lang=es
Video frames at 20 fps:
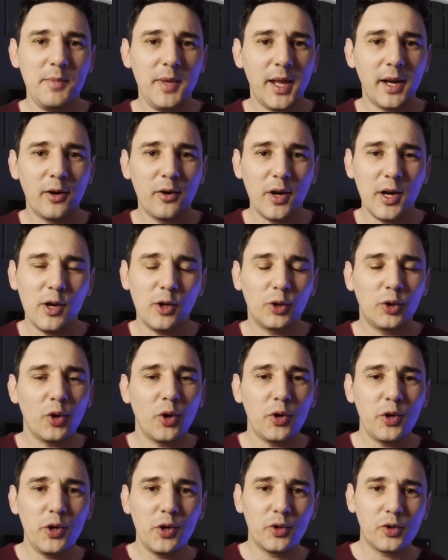invierno, el
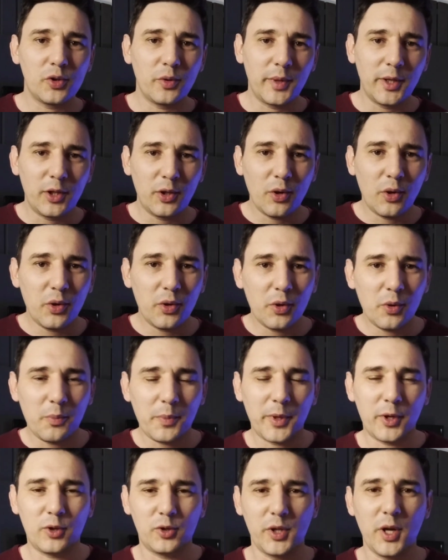otoño sobre
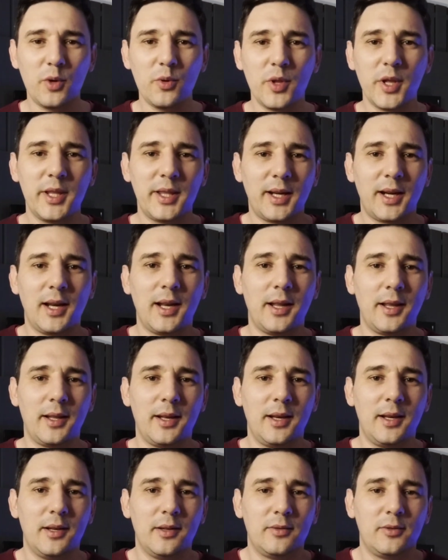todo, pero ya cuando
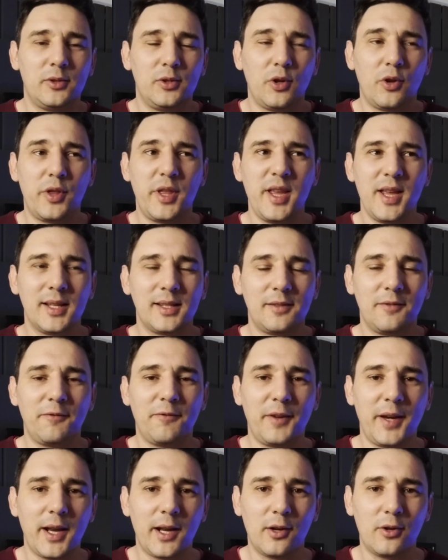entran los, días
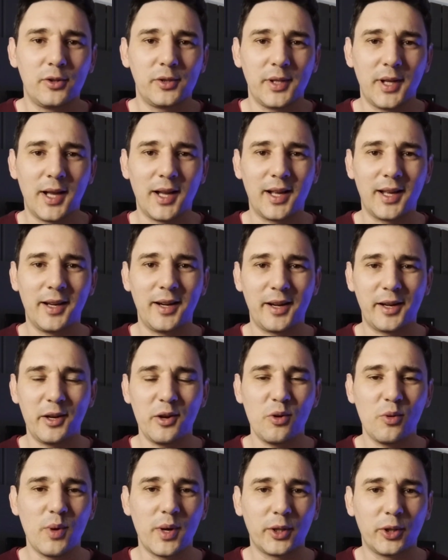frescos acá en
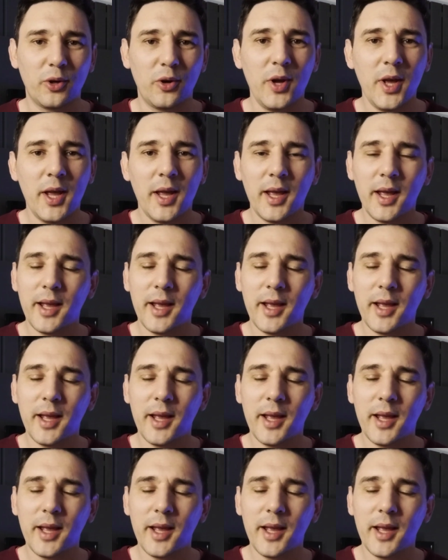Río Cuarto,